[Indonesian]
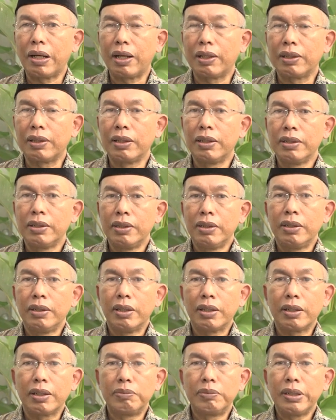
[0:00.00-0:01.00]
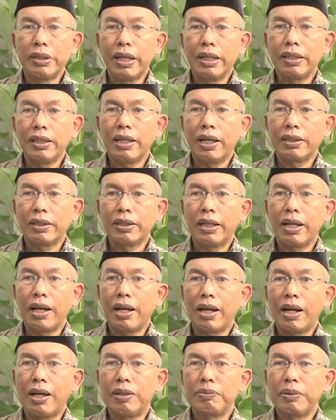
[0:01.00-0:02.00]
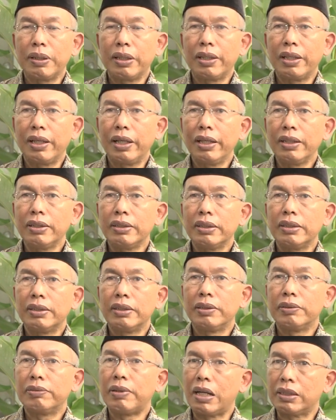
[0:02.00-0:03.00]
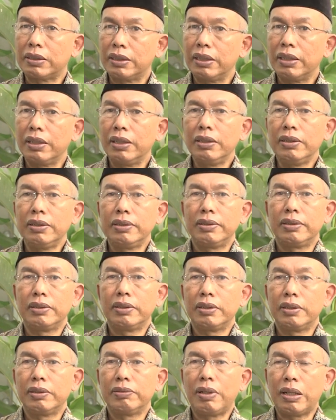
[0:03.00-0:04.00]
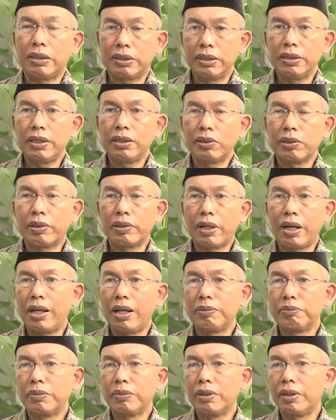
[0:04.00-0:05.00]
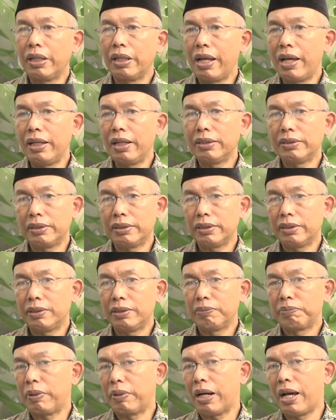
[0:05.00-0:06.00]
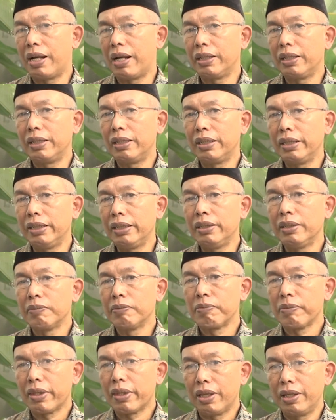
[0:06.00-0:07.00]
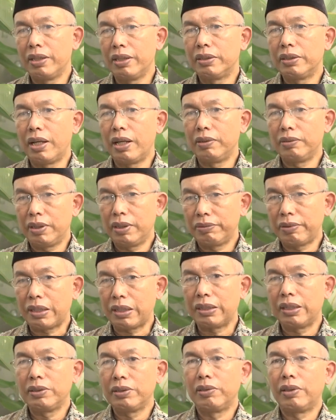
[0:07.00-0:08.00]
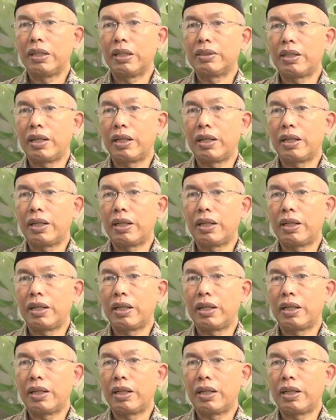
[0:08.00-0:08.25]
Barat. Kemudian yang tidak kalah penting eh, vaksin. Eh, vaksinnya syukur alhamdulillah eh, per hari ini insya Allah vaksin sudah